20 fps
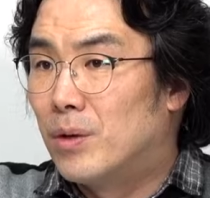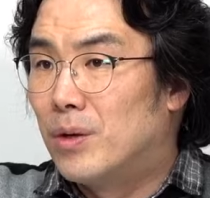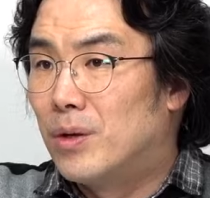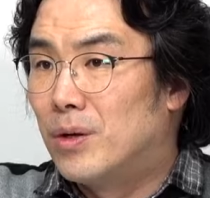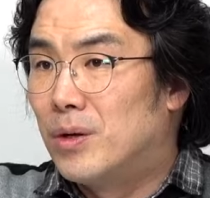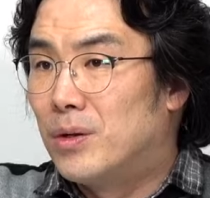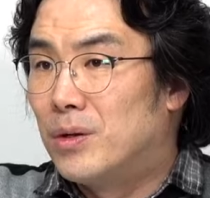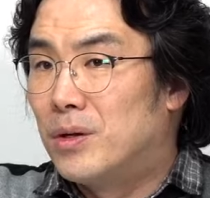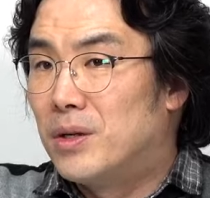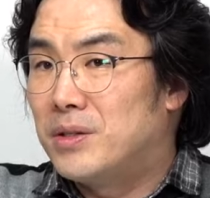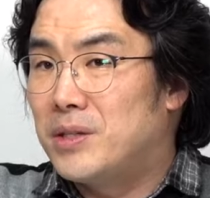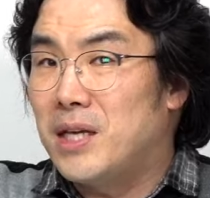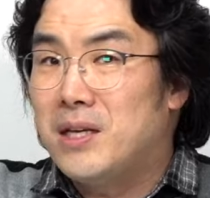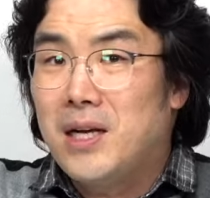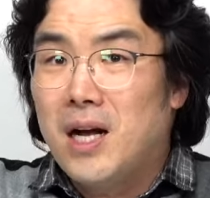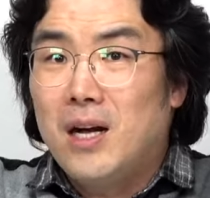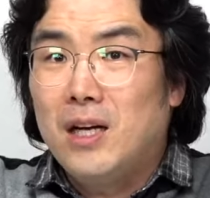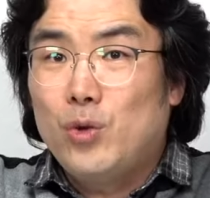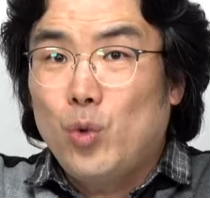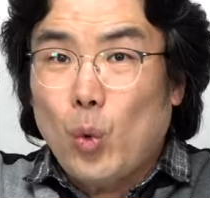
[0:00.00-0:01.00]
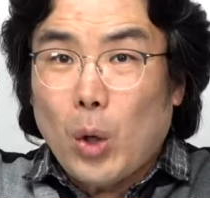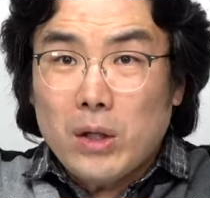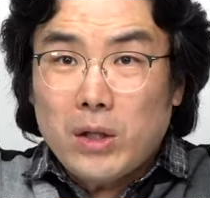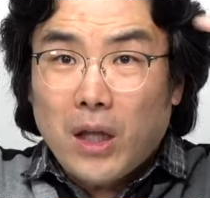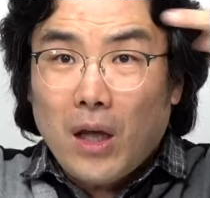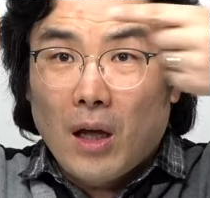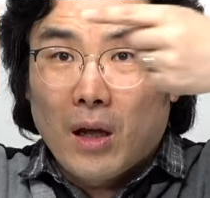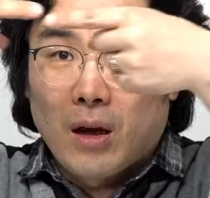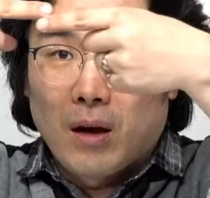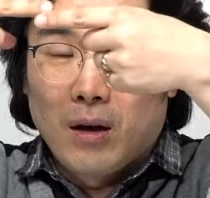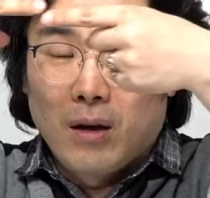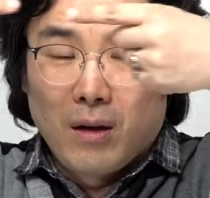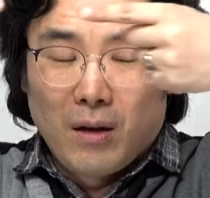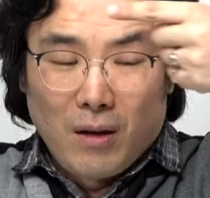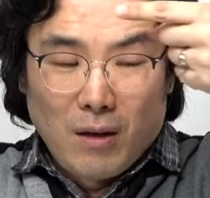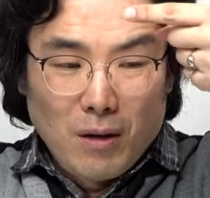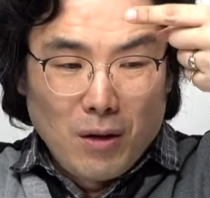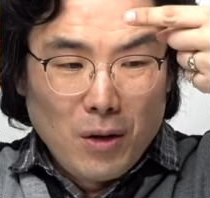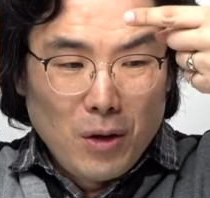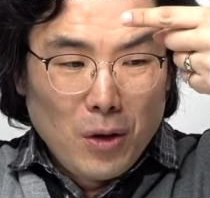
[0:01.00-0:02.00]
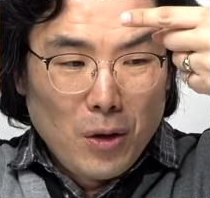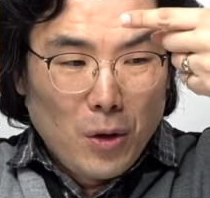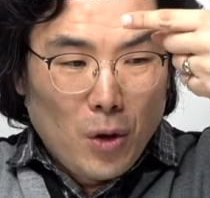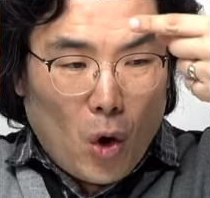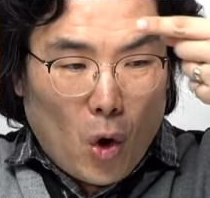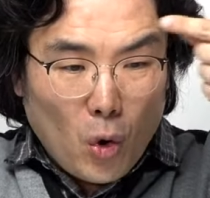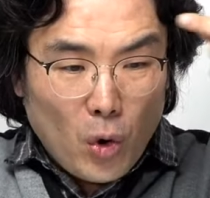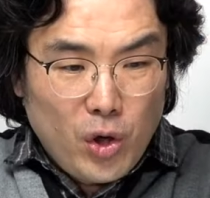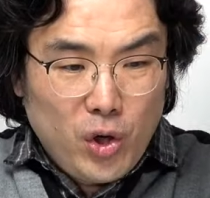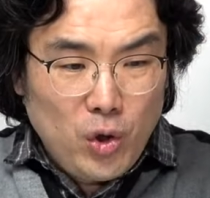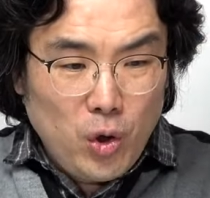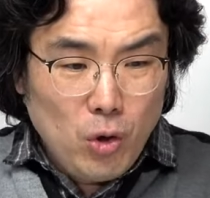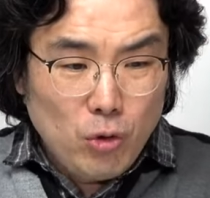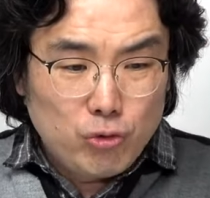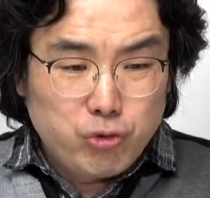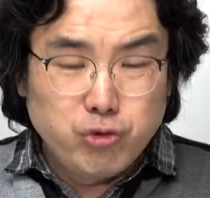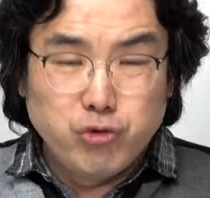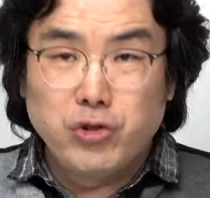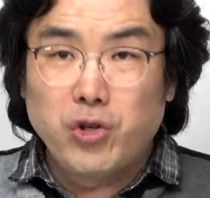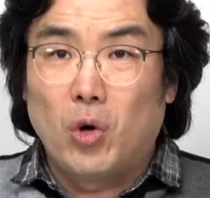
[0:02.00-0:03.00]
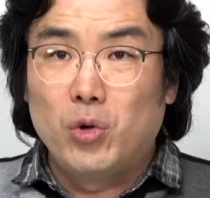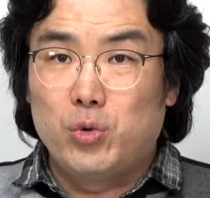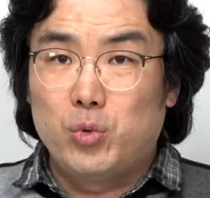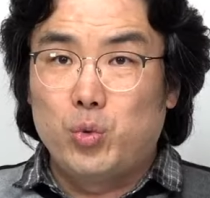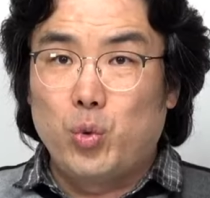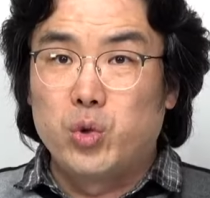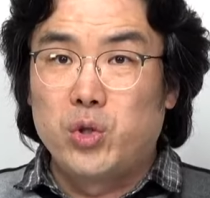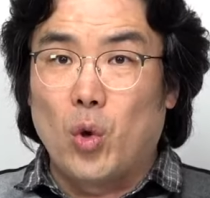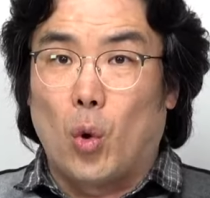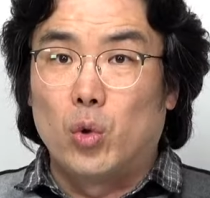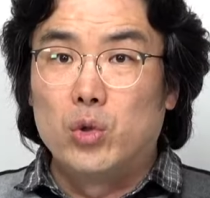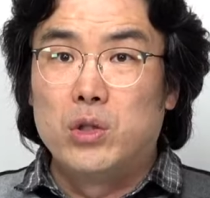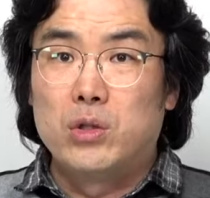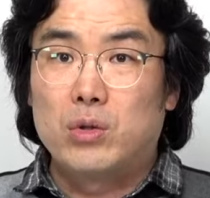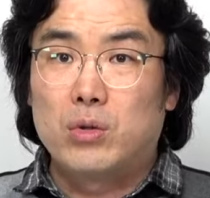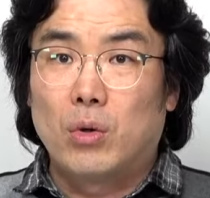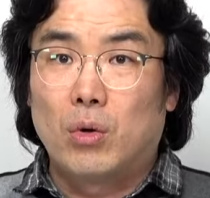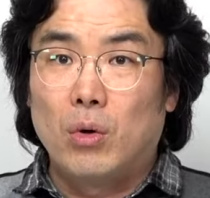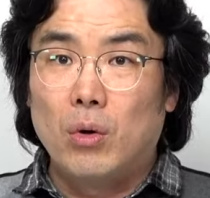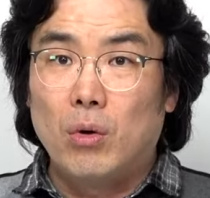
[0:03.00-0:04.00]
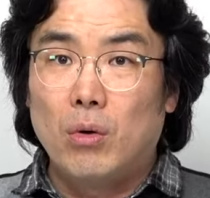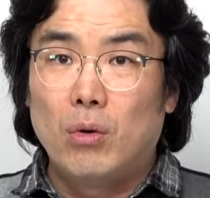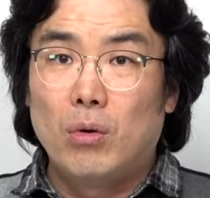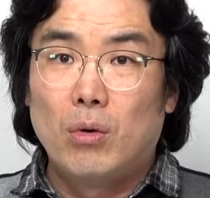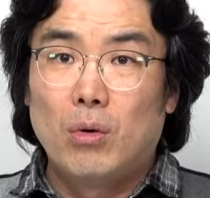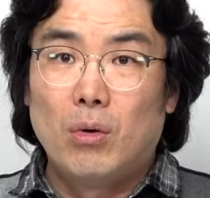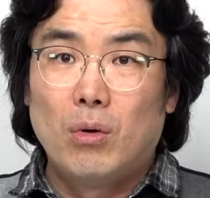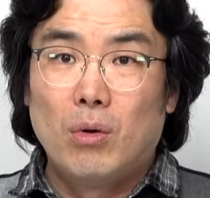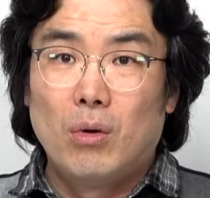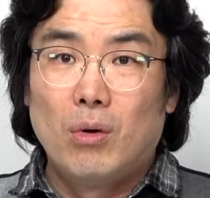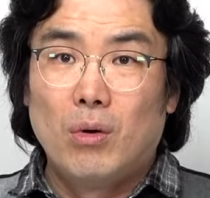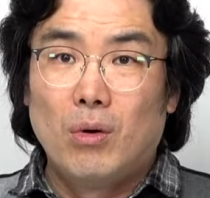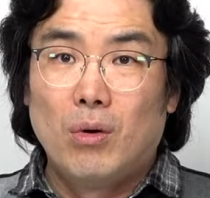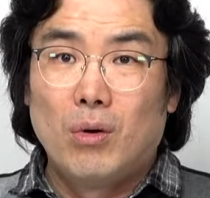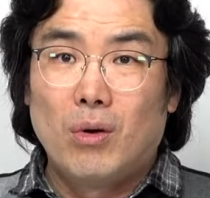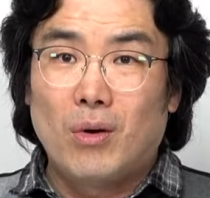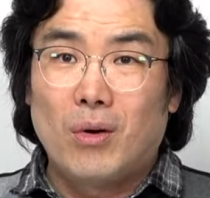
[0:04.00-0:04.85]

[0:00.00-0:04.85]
생각이 똑같아. 어, 이런 구구가 도대체 어딨어? 어,